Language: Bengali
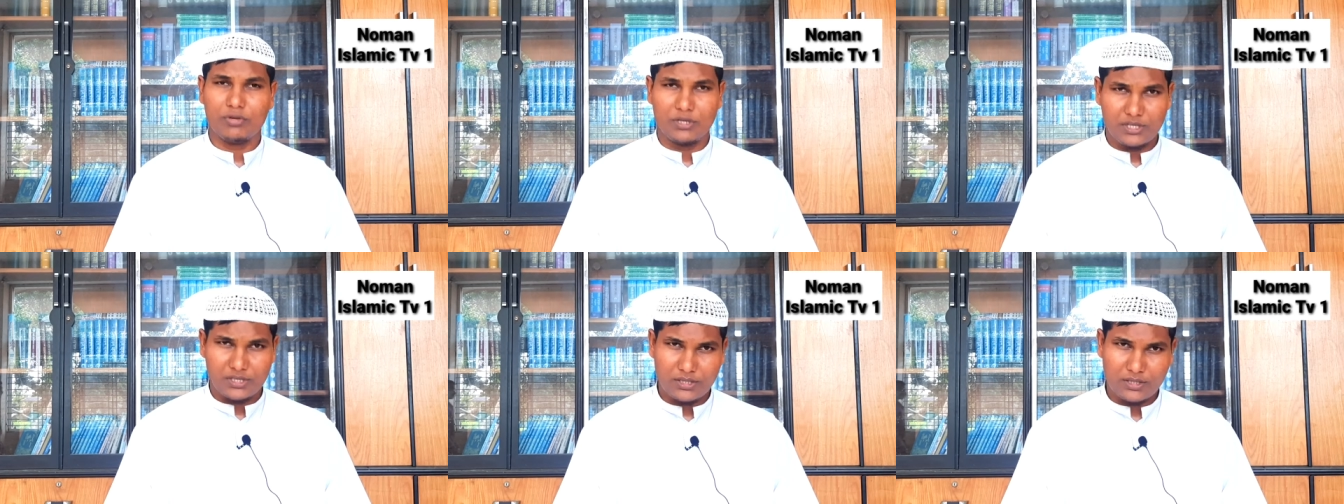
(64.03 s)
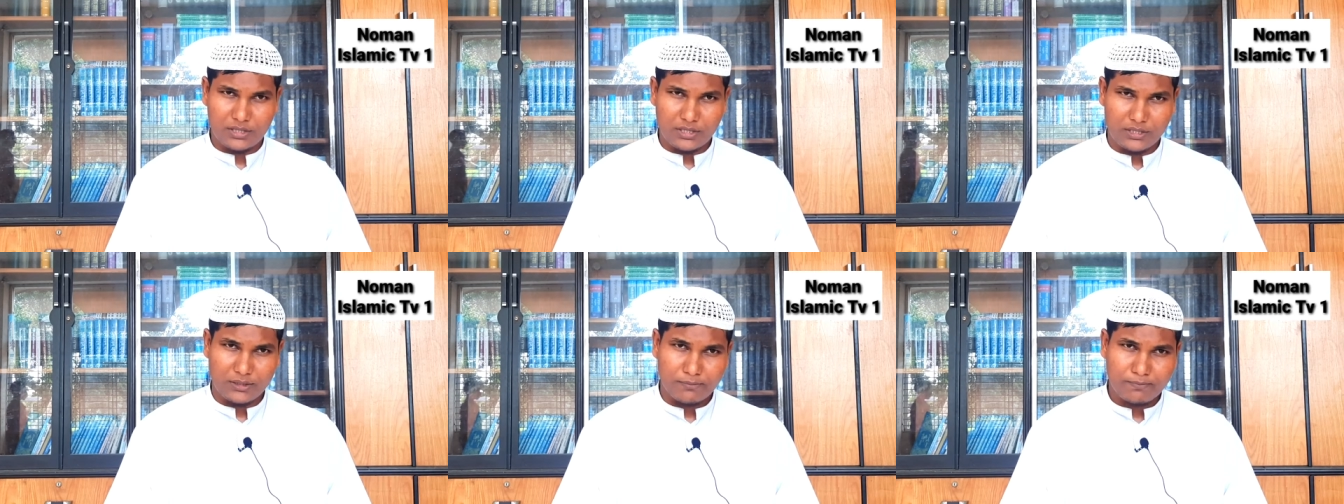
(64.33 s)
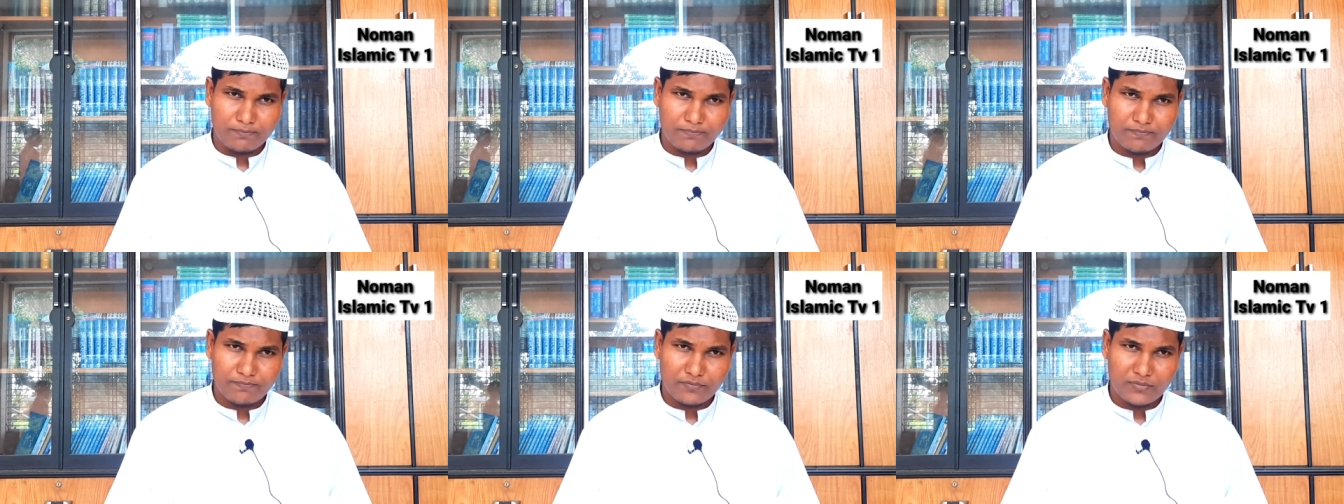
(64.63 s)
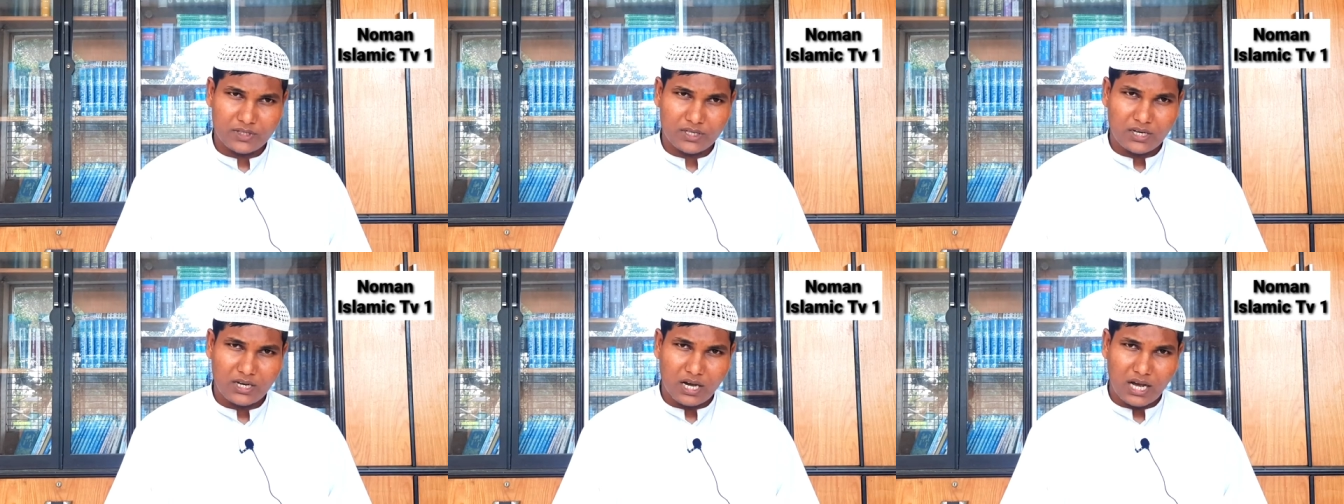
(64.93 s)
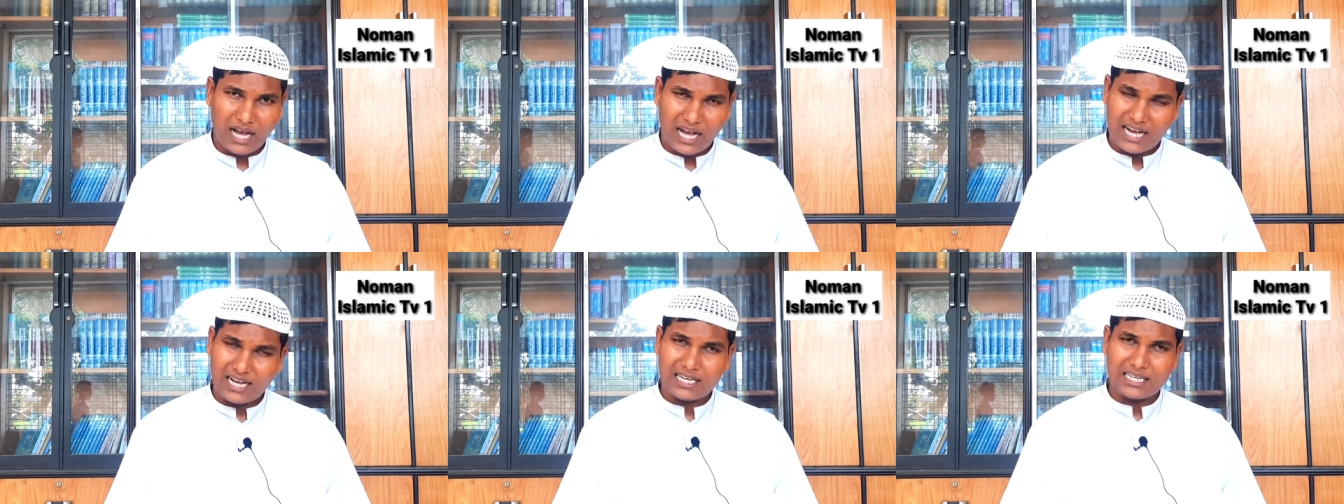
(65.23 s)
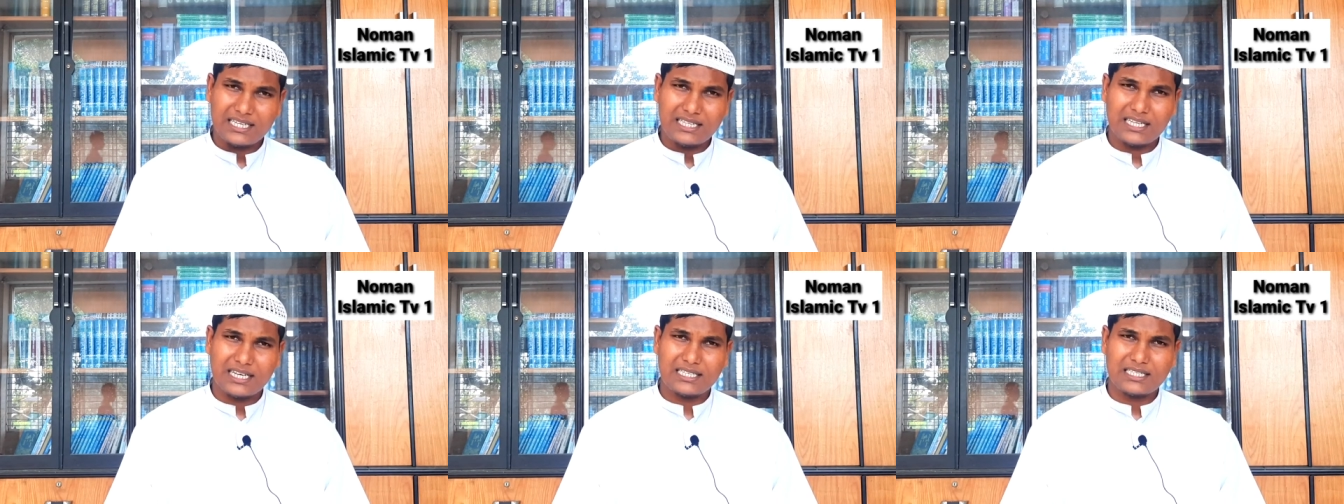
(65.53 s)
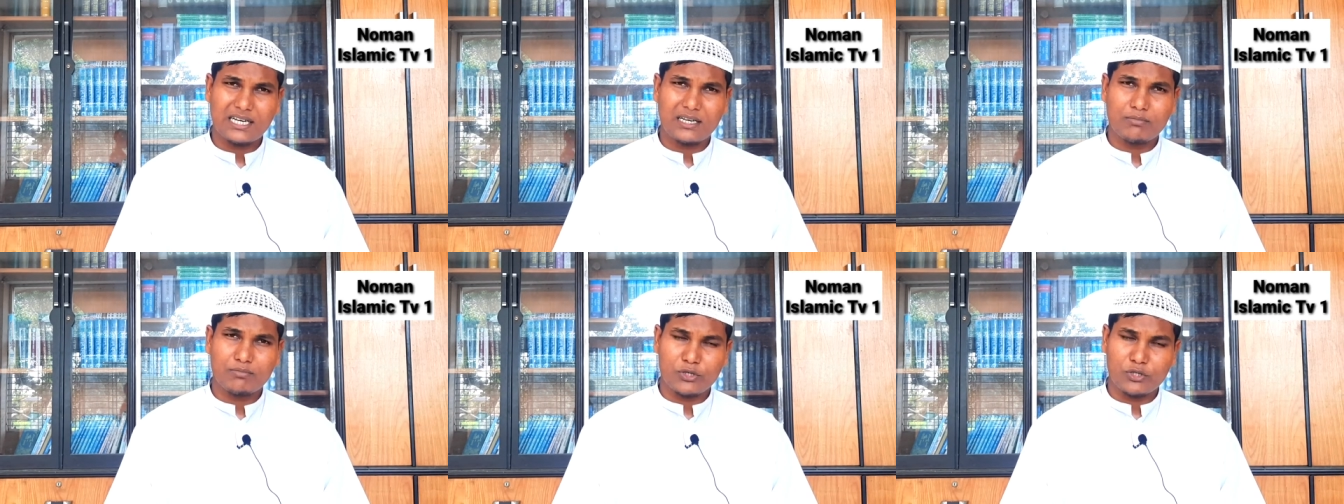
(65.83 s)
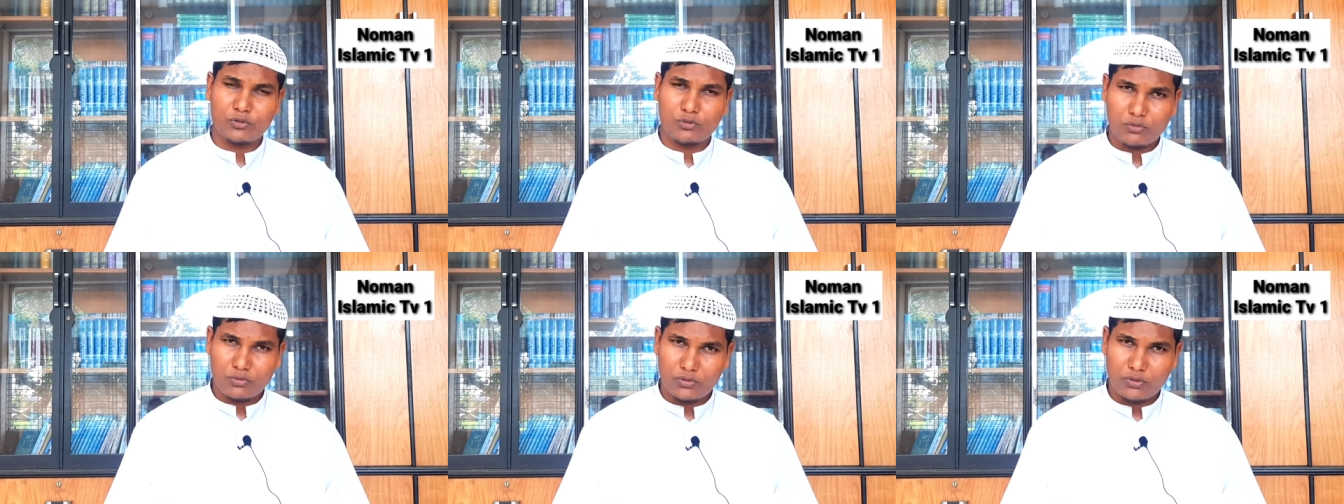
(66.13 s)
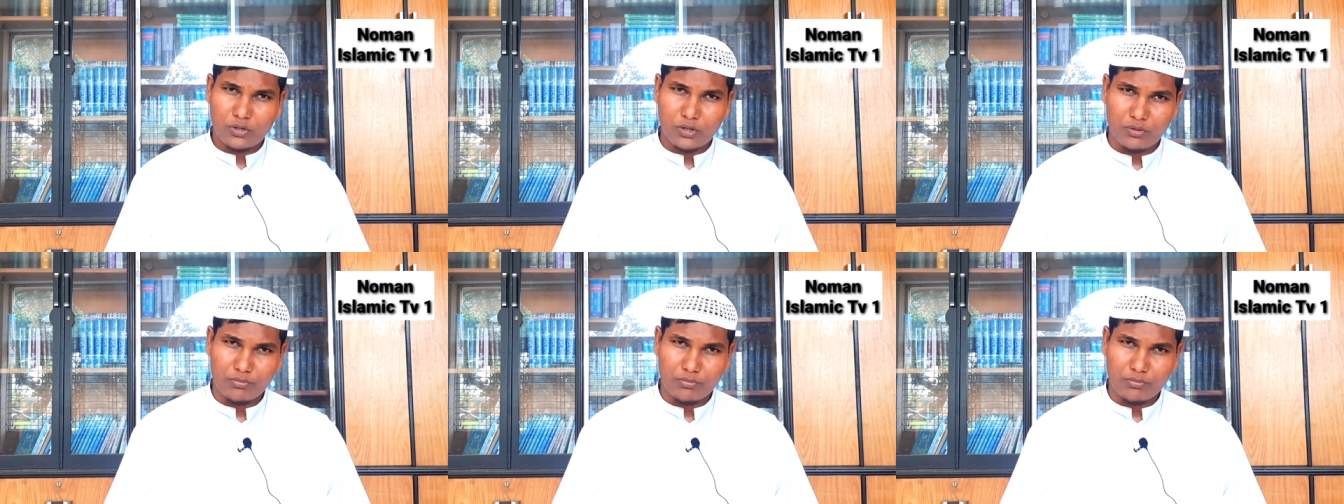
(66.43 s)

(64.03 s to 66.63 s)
ভিত্তি আকিদা যার বিশুদ্ধ